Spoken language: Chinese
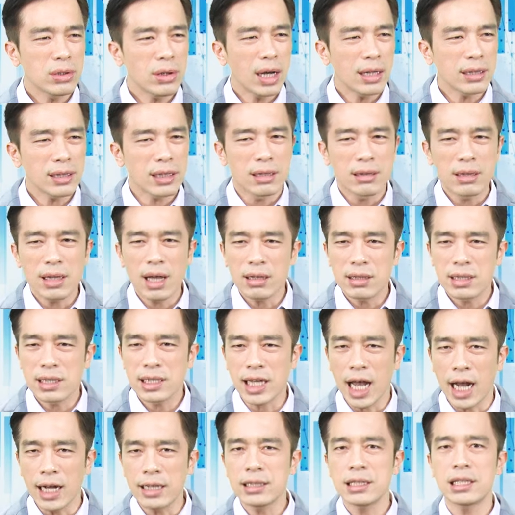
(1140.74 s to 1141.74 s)
要等到
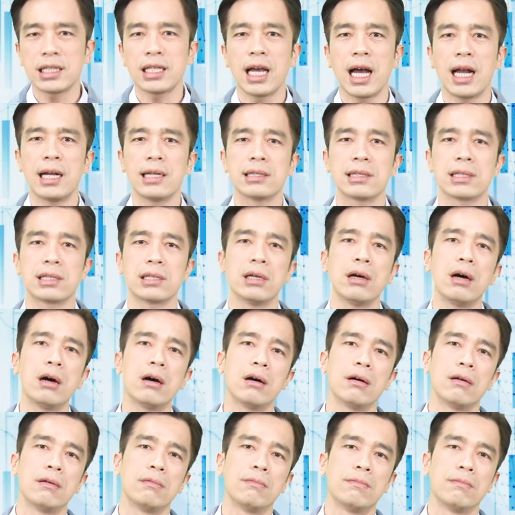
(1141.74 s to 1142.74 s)
涨起来的时
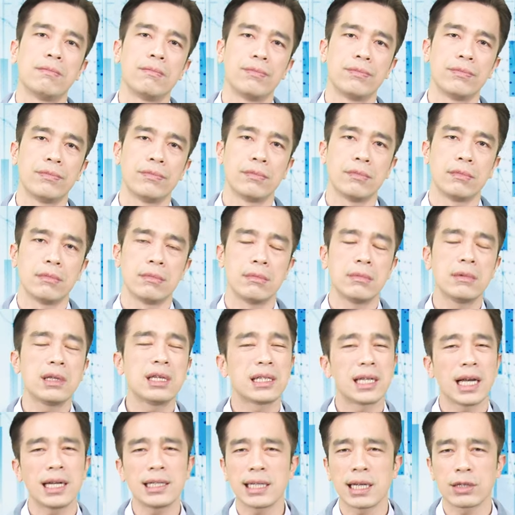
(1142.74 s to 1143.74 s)
候，你
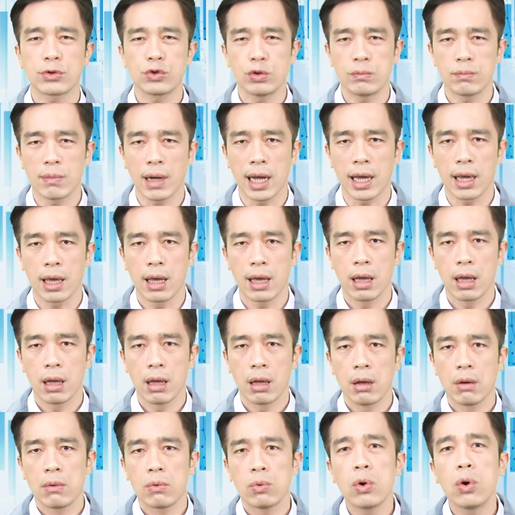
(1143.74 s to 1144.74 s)
才想去买。
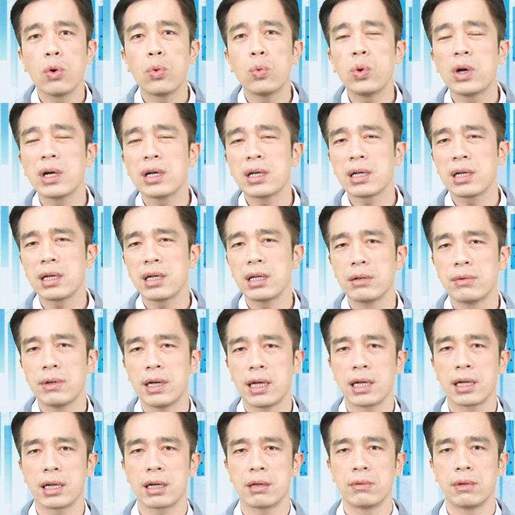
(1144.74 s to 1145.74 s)
我问各
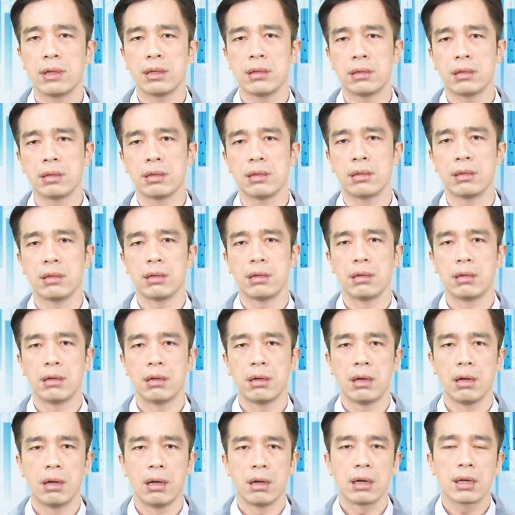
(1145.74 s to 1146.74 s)
位一个问题：
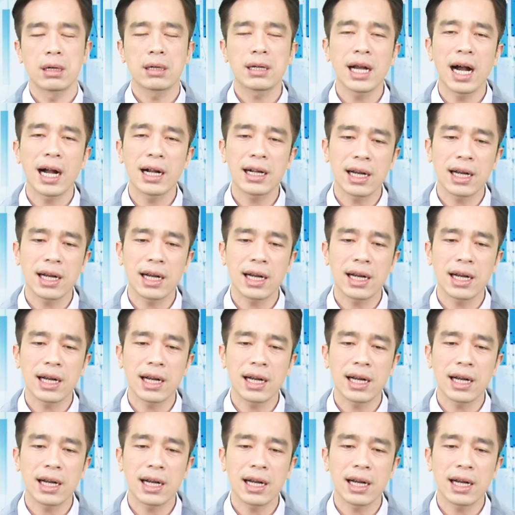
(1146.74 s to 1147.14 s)
刚